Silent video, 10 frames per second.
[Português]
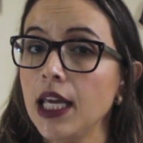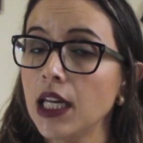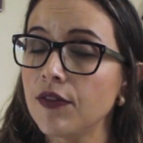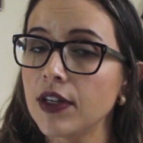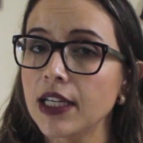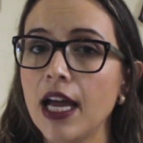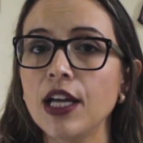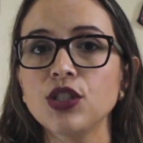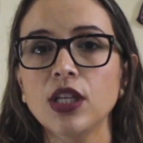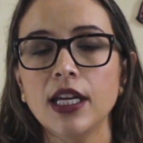E na
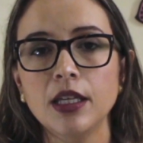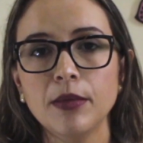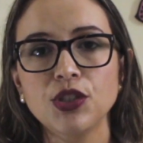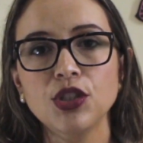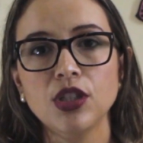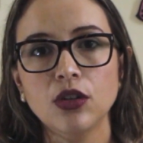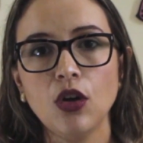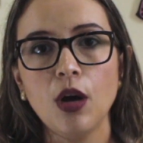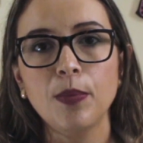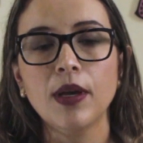verdade, a dermatite
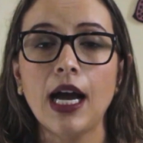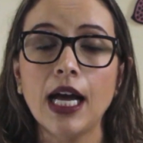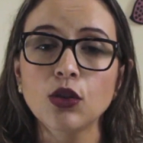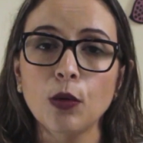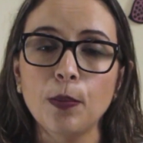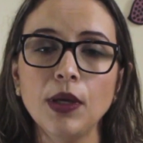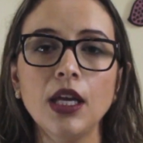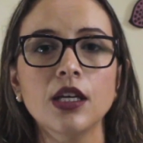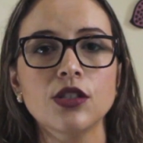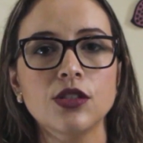atópica,
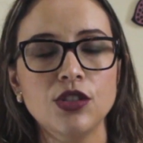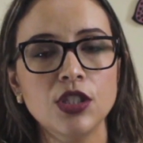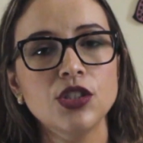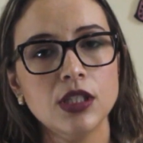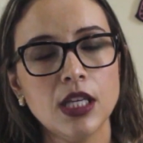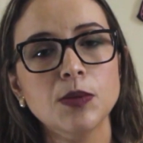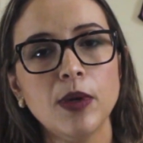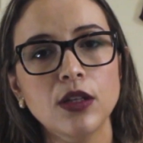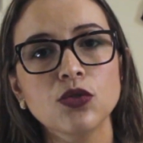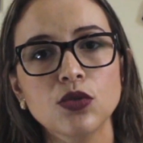atopia, se diz
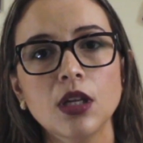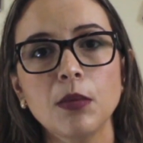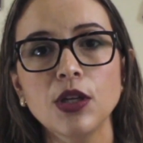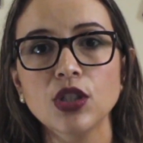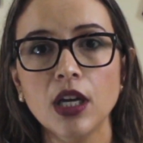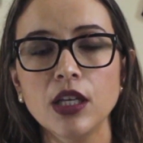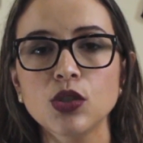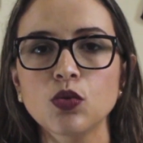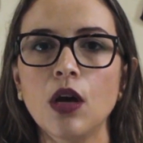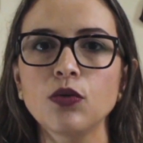respeito justamente a
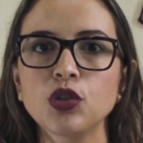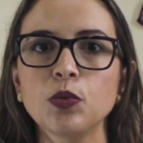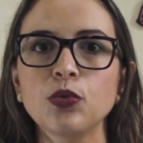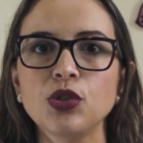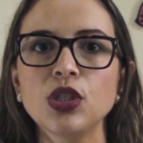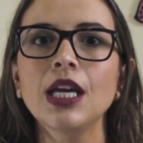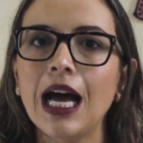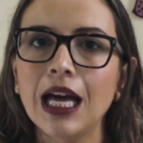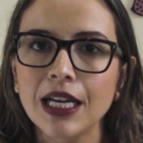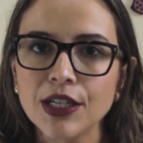isso, a um tipo de
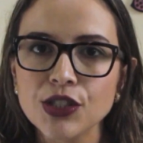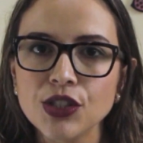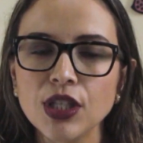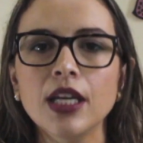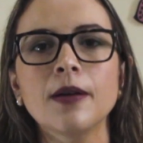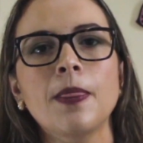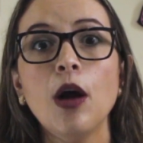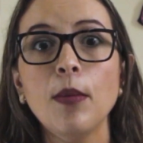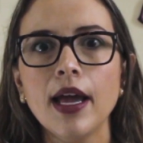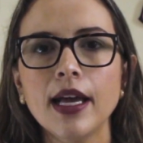alergia. É
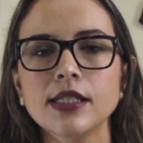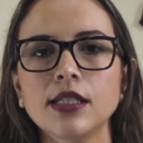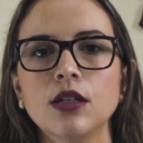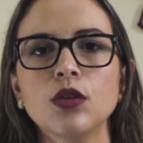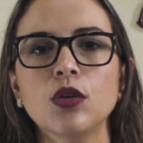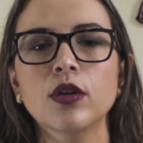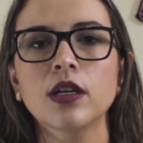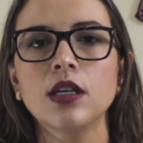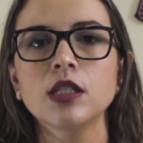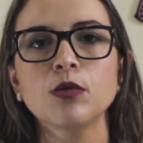uma reação que o
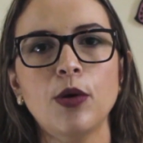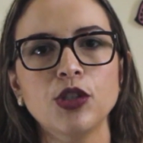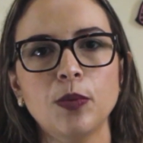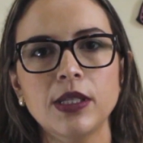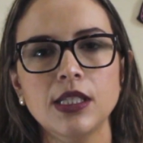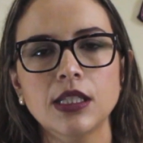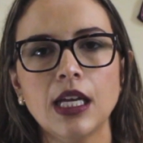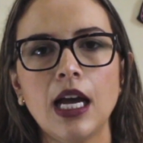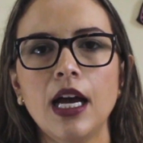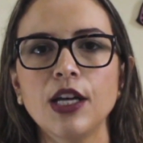organismo pode
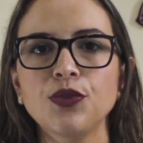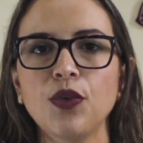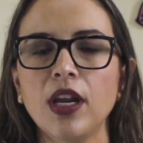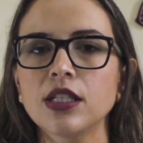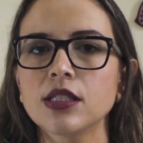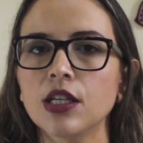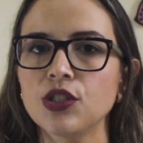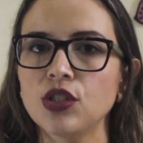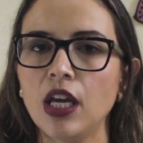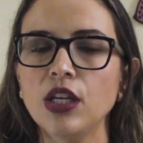apresentar a diferentes
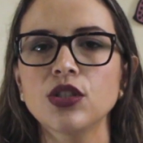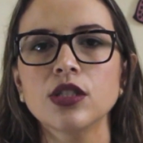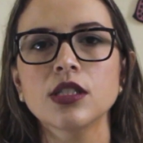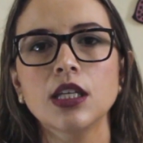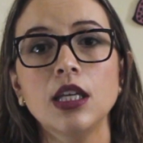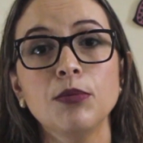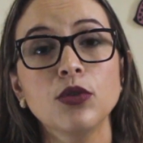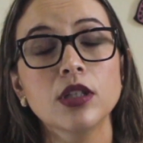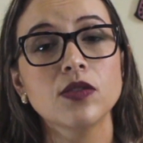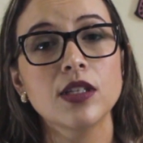agentes e
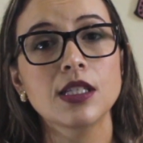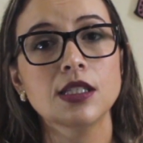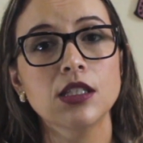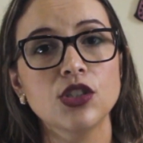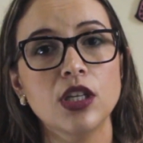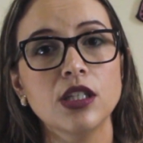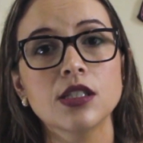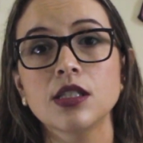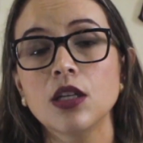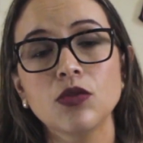muitas vezes esses
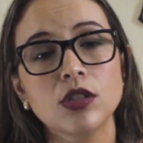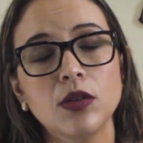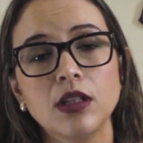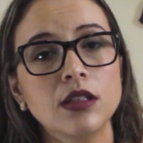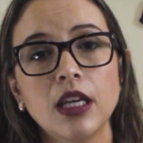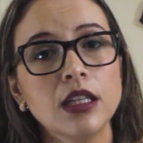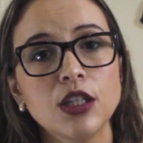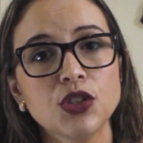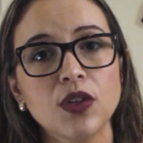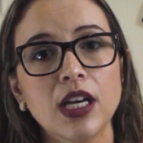agentes não são nem
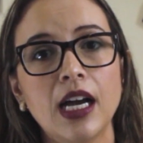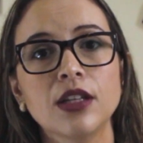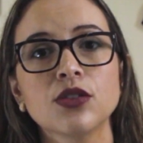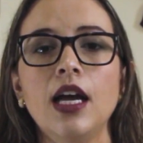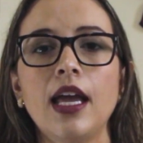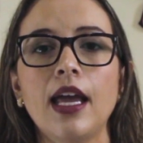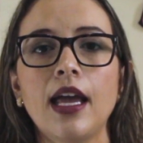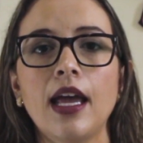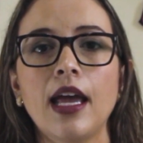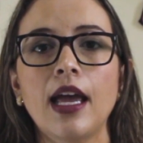identificados.
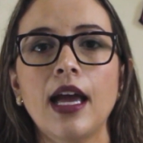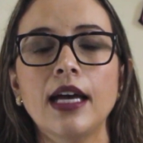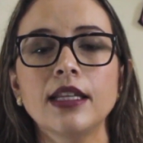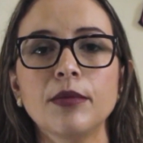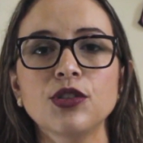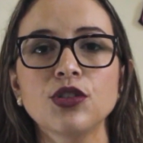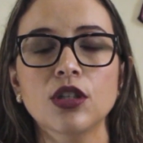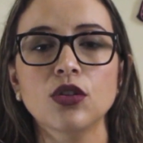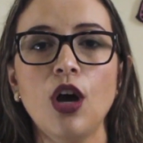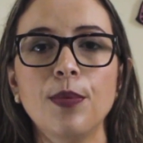É, a dermatite
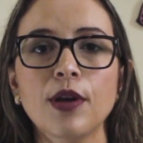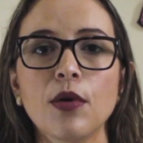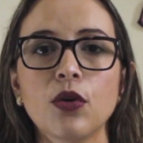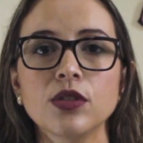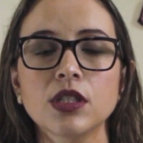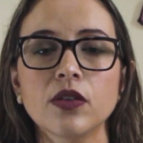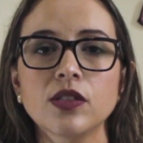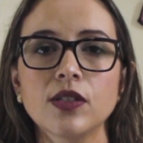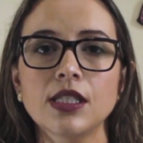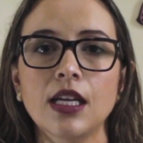atópica é uma condição
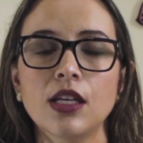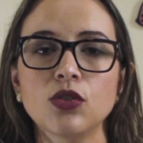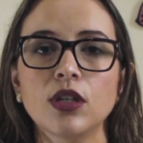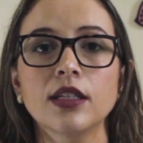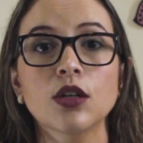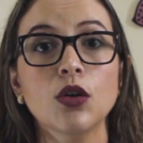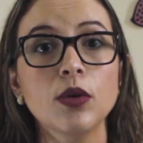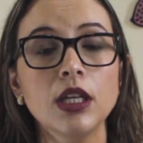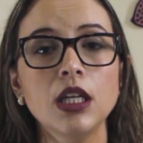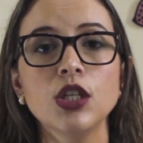às vezes relacionada com
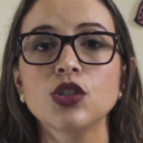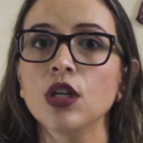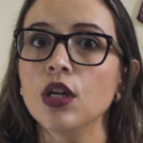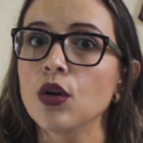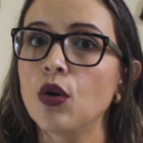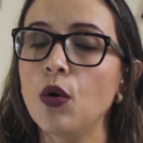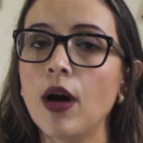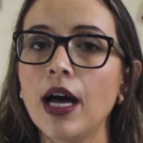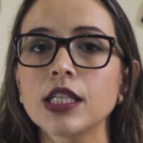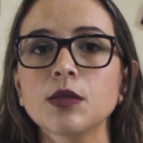rinite, com
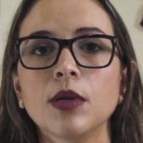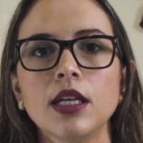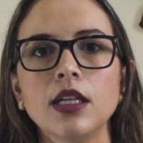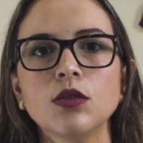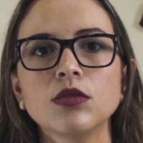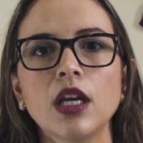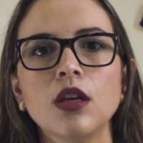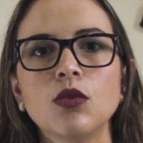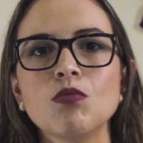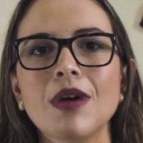asma e não
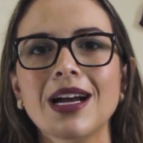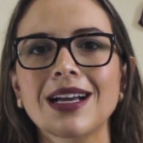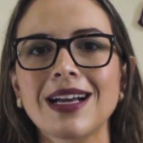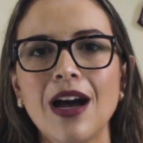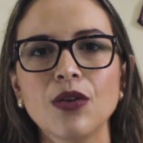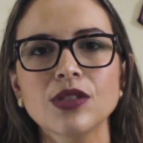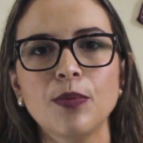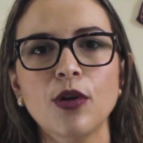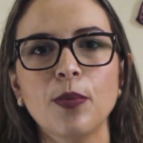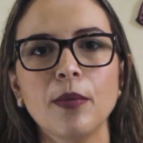tem uma causa
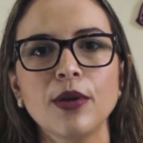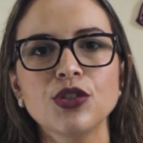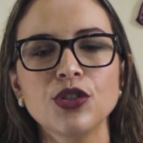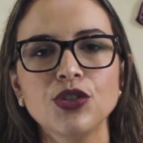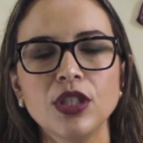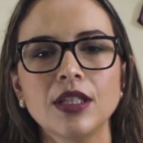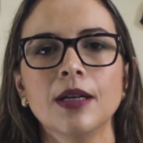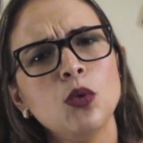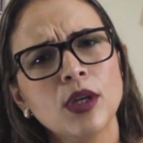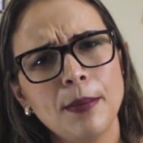propriamente
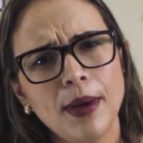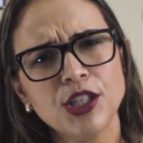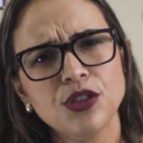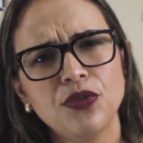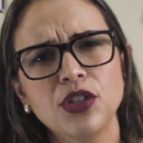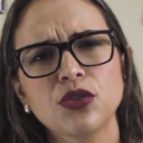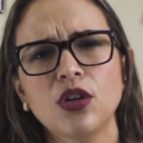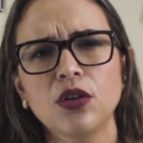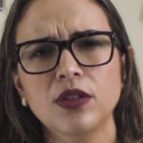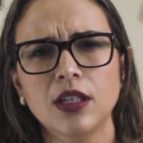dita, o que é mais difícil
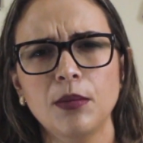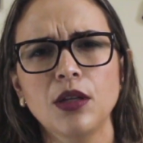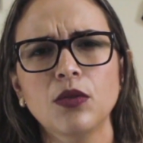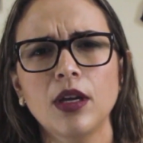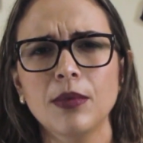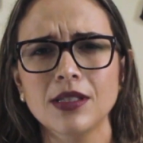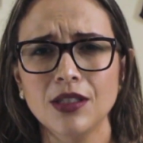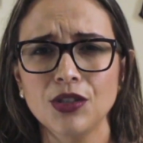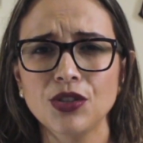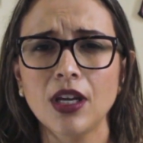torna o tratamento aí
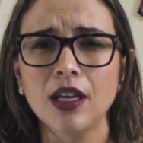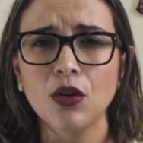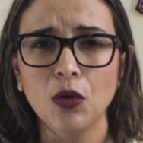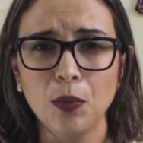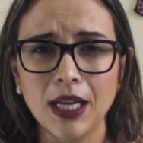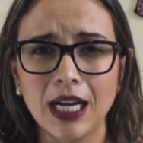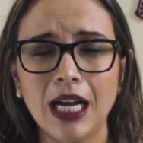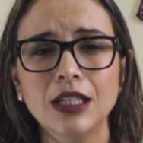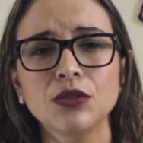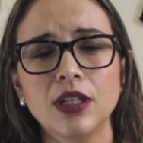bastante aí
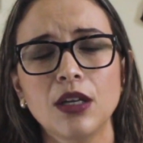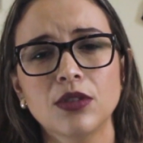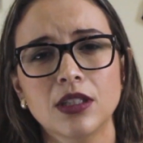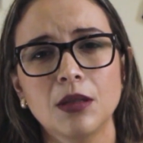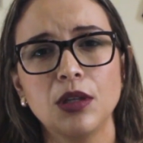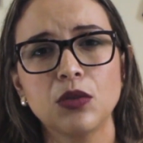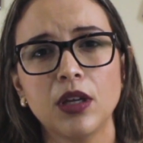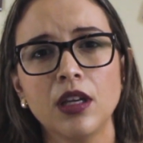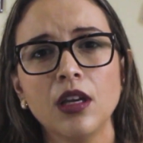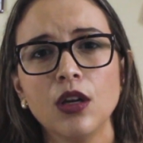complicado, né, um tratamento
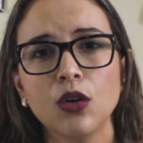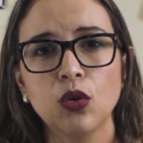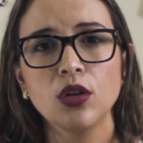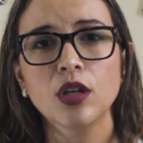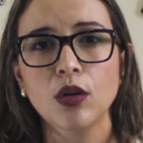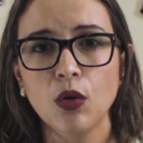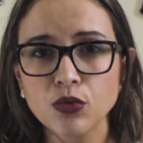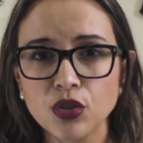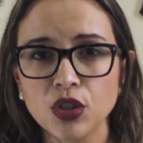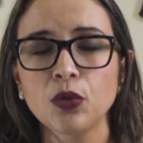aí crônico e
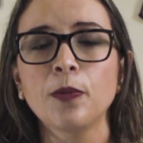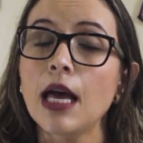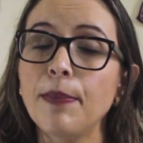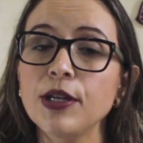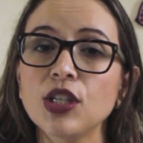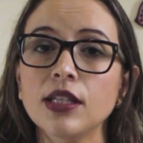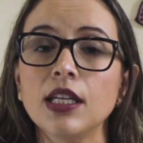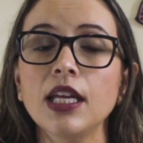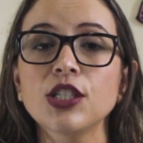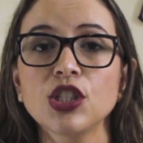contínuo. Na
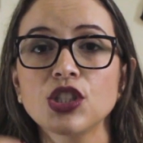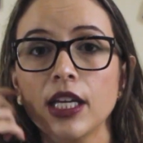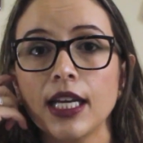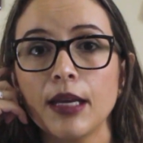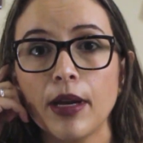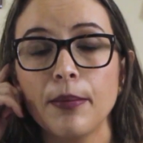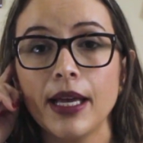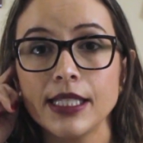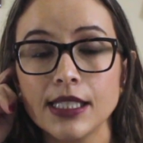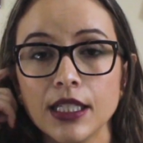pediatria, a gente tem que lembrar
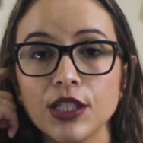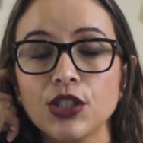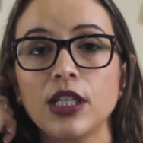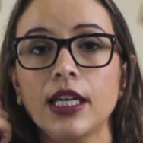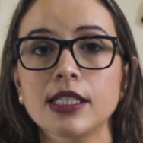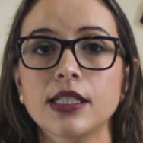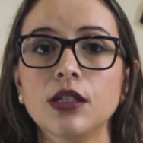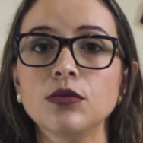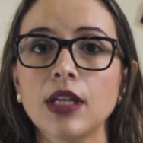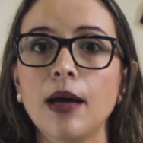bastante da
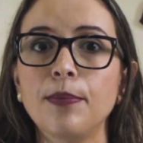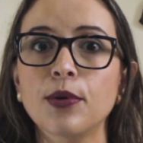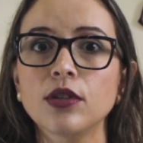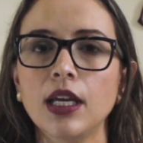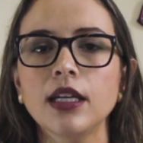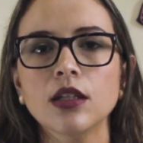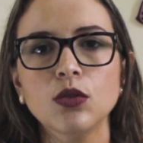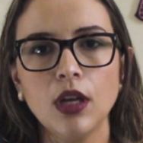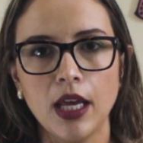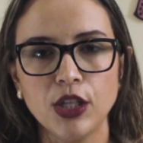questão da proteína
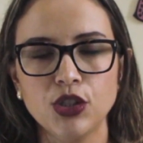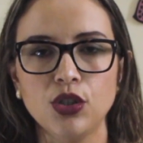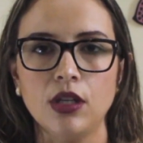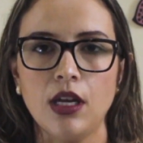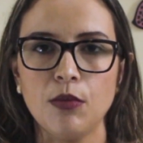do leite.